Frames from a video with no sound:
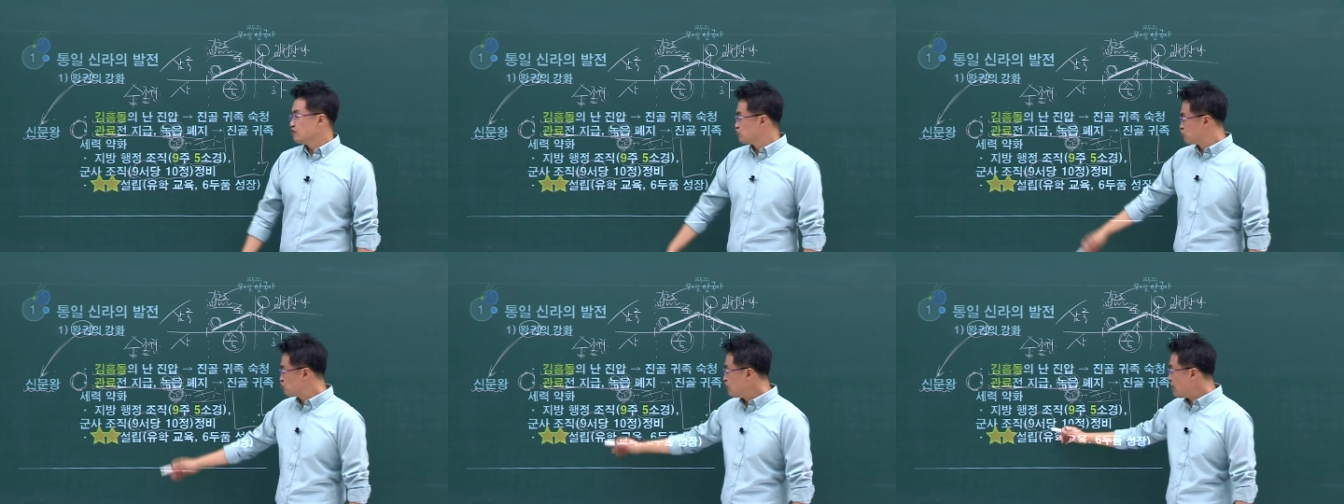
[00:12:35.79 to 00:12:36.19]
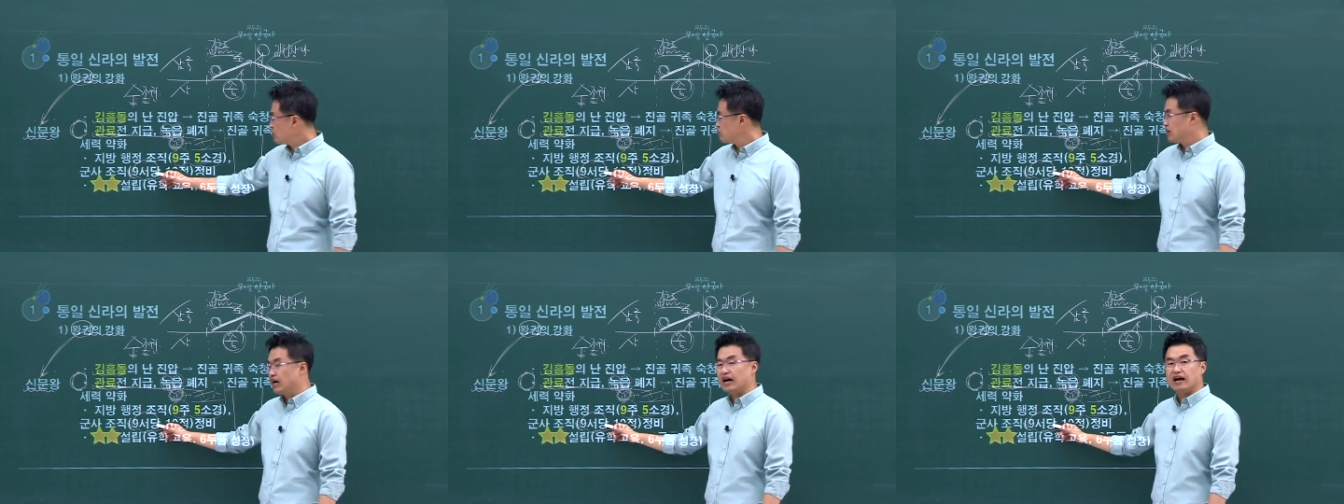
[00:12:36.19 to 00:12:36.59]

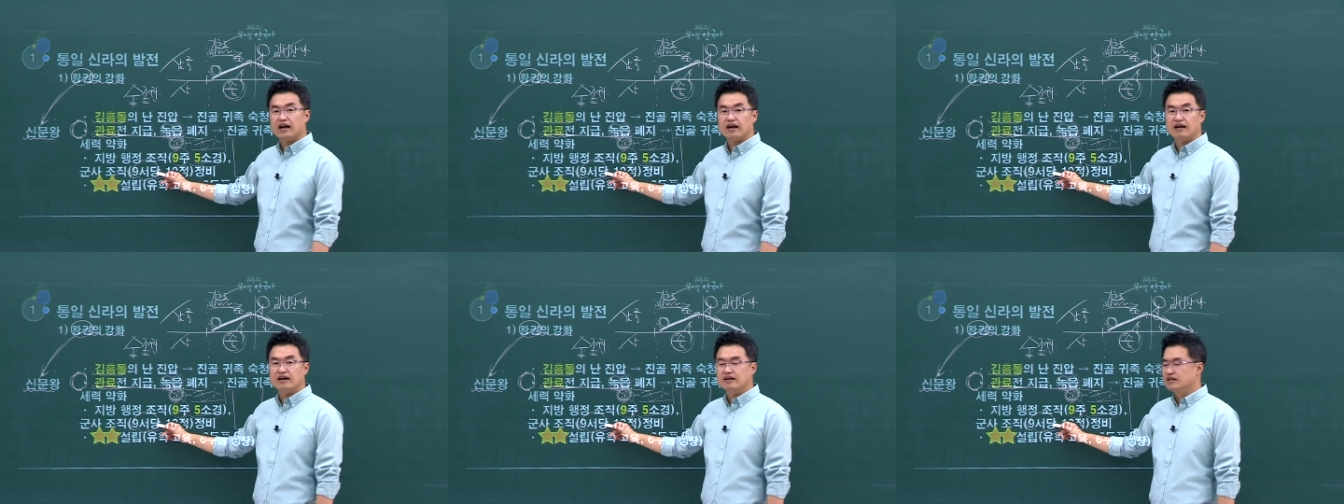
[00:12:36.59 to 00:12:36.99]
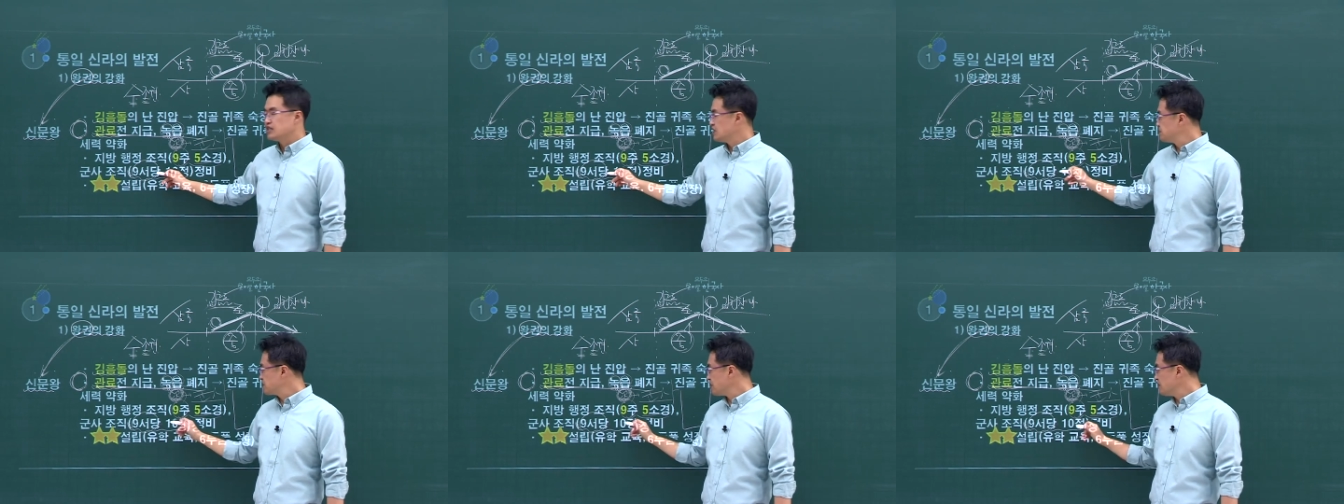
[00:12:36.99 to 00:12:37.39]
중앙군이야.
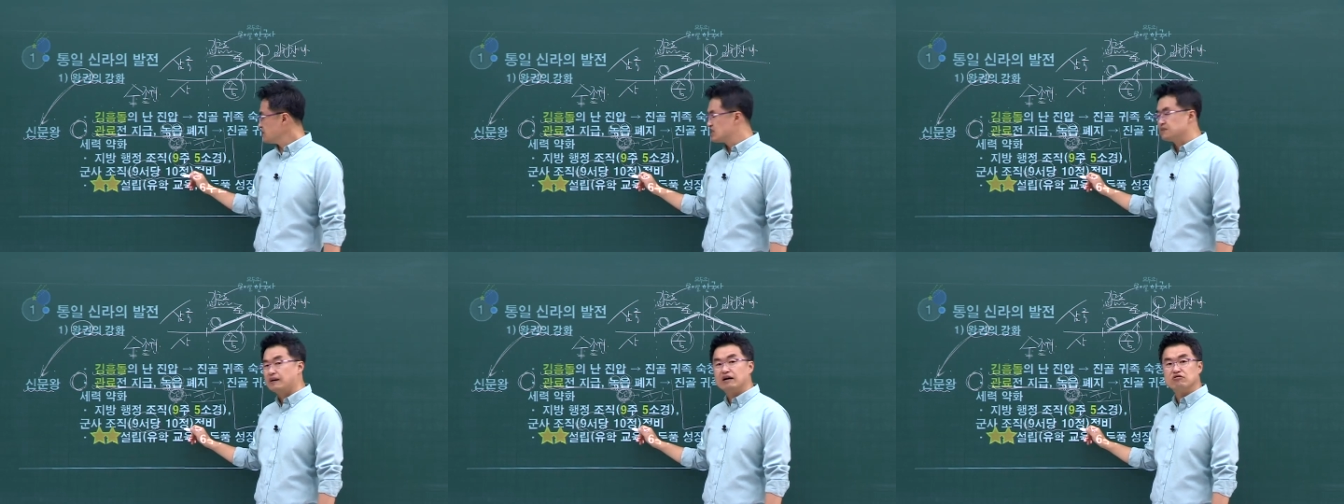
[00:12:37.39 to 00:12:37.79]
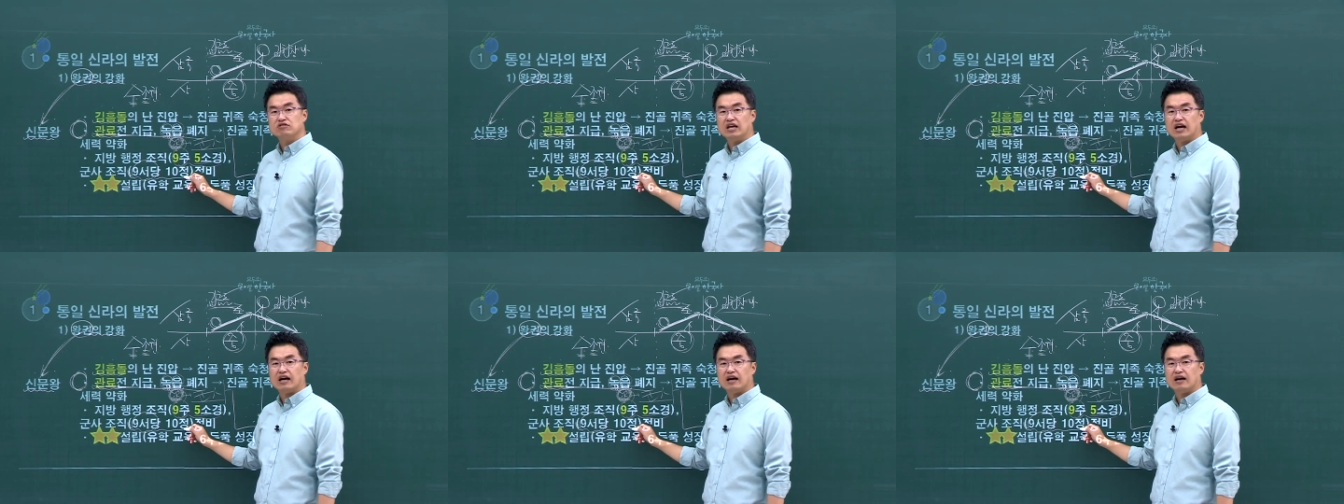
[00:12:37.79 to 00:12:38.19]
십정은
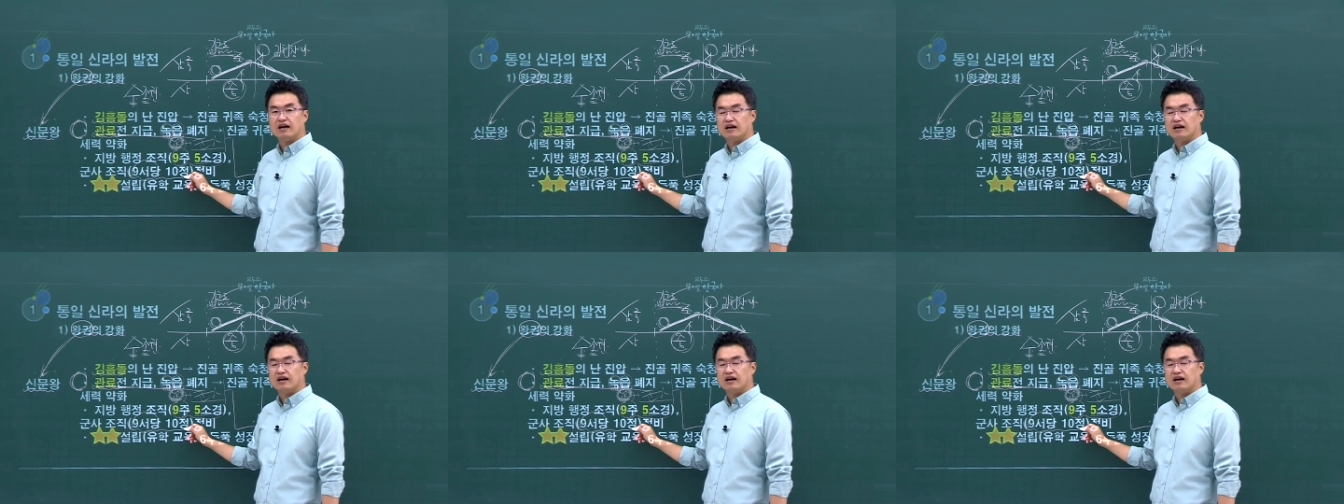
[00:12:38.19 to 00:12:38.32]
지방군이야.